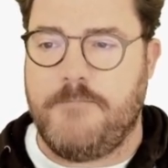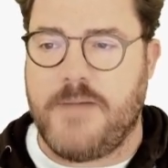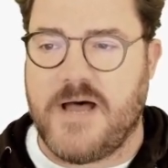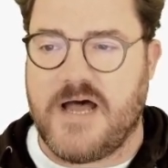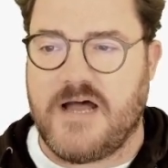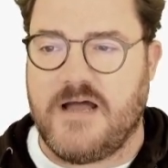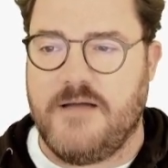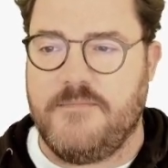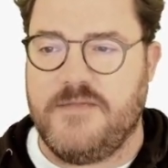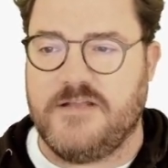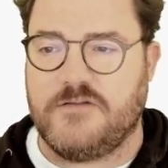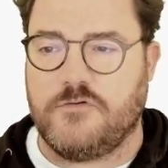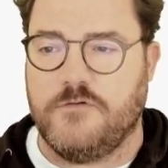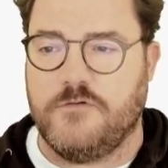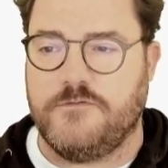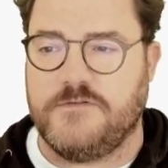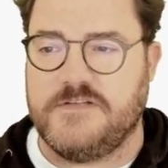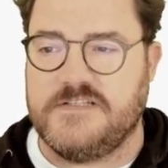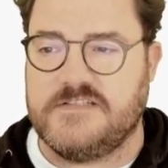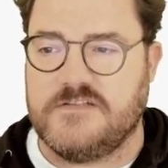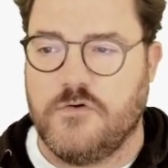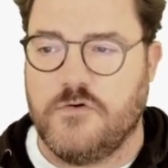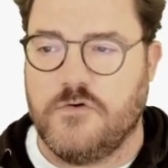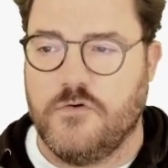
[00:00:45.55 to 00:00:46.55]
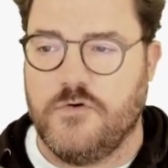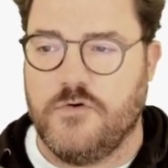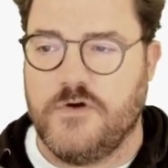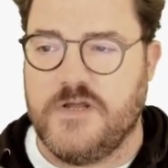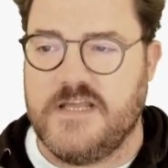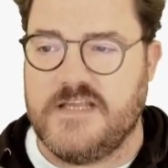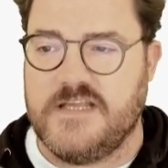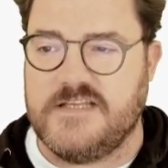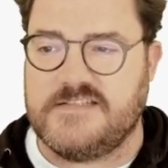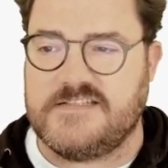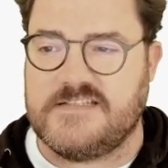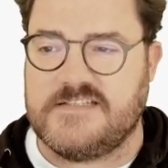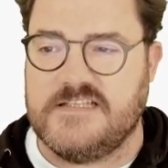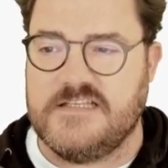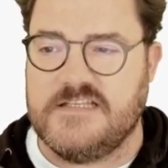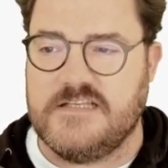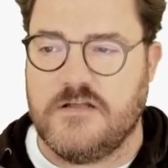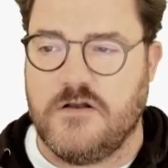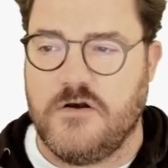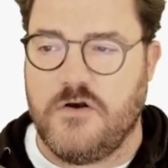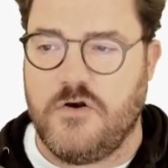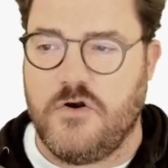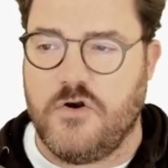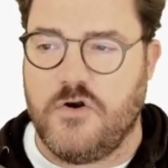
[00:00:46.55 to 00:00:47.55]
Paramètres fiscaux et
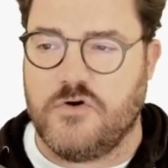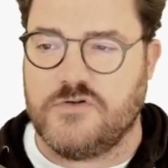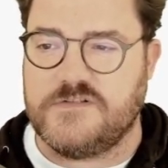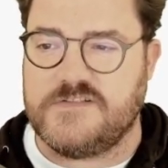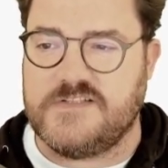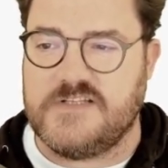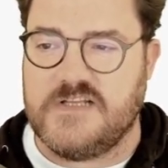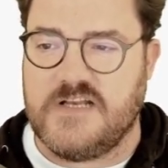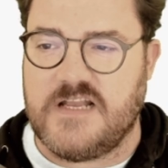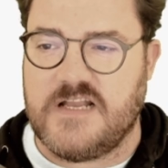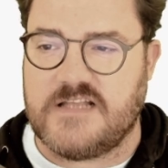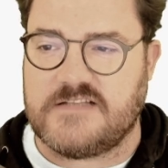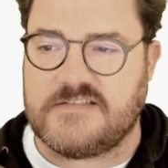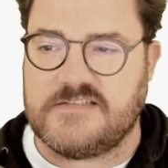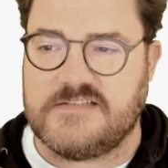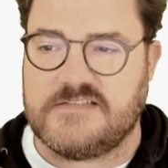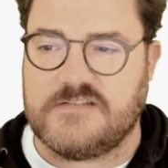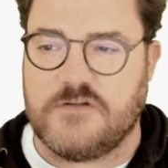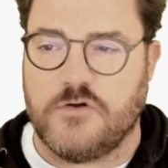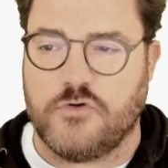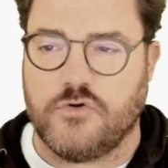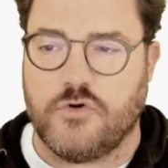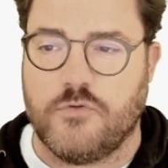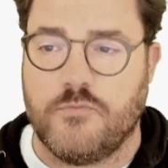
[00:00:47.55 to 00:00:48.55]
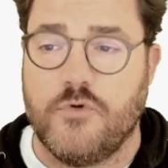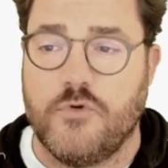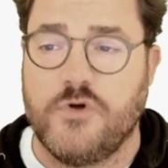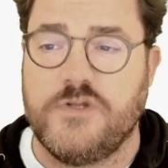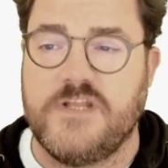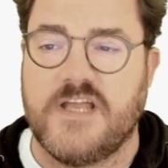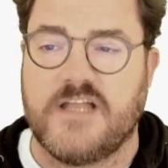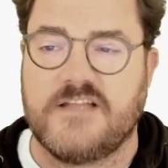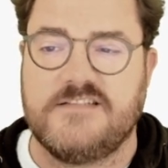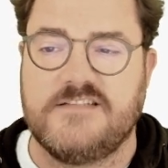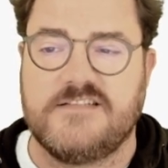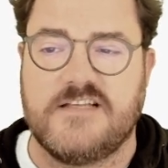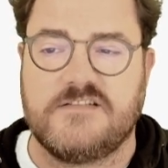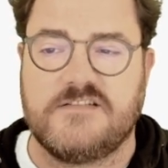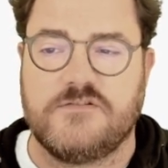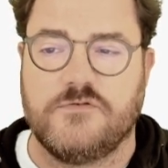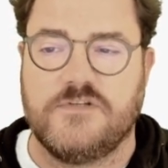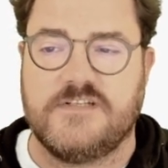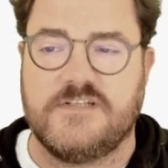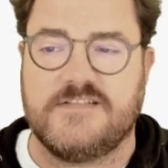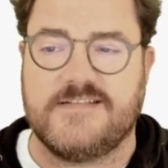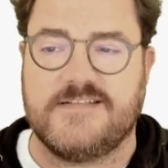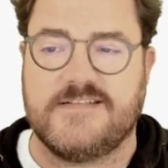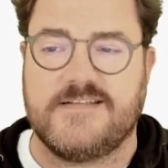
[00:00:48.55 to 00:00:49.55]
ici, lancer l'assistant de
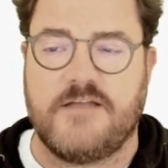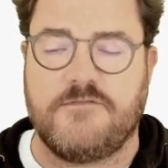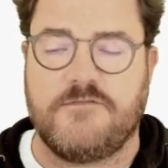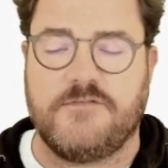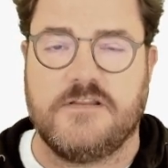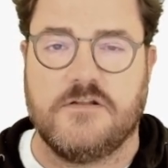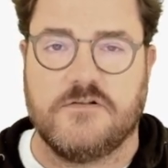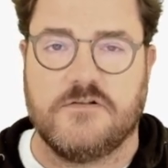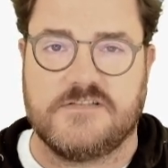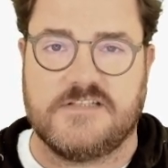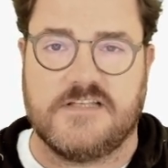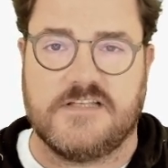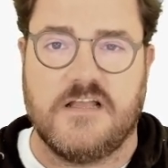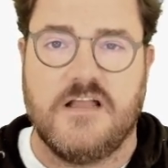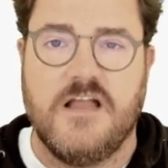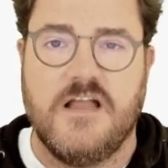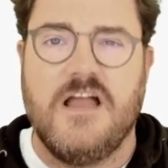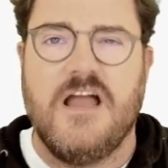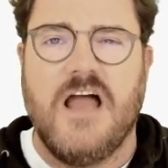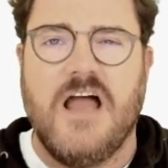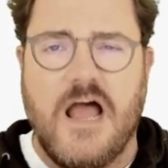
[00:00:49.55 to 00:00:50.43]
modernisation des états financiers.